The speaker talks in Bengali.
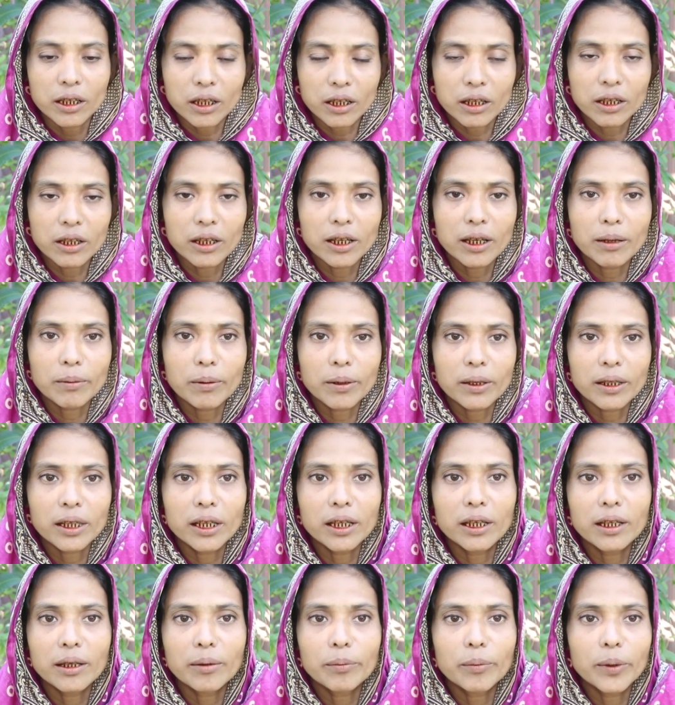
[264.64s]
এখানে আমার
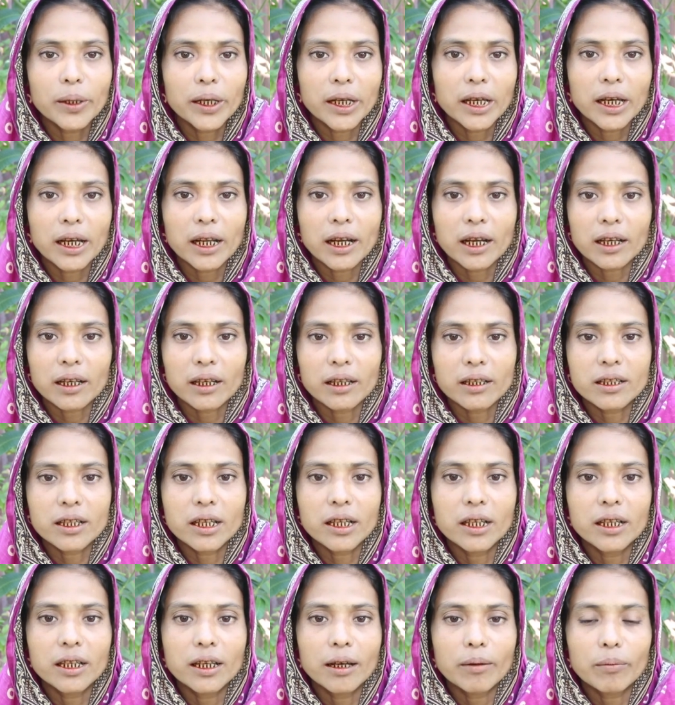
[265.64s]
তিনটে মেয়ে আর একটা
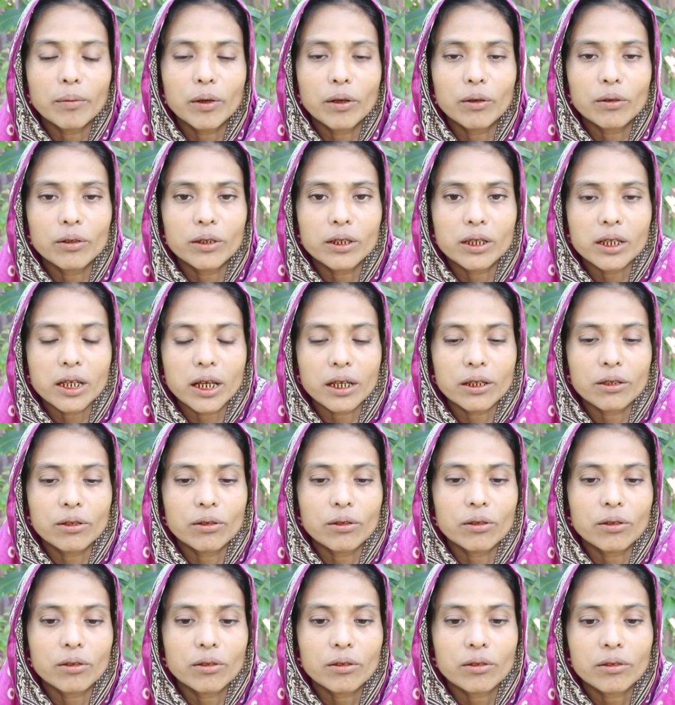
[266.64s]
ছেলে আমরা ওই
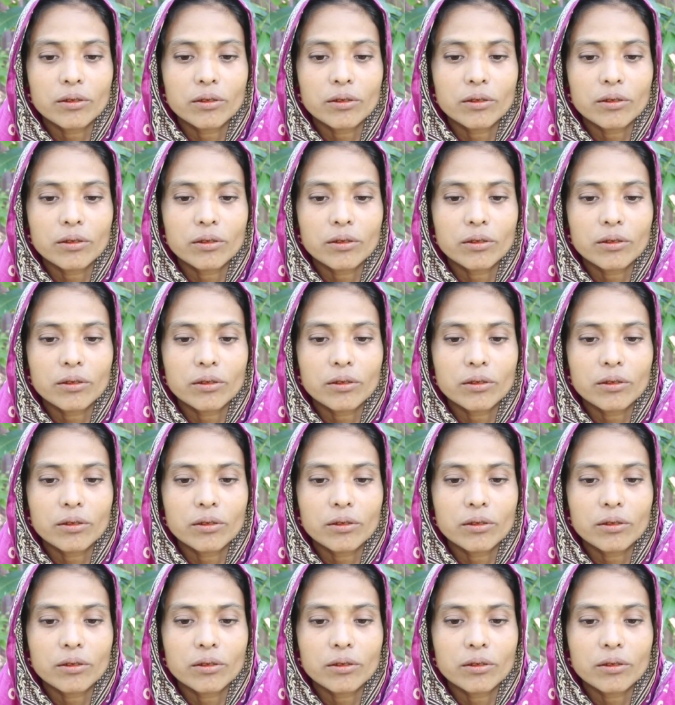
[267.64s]
চারজন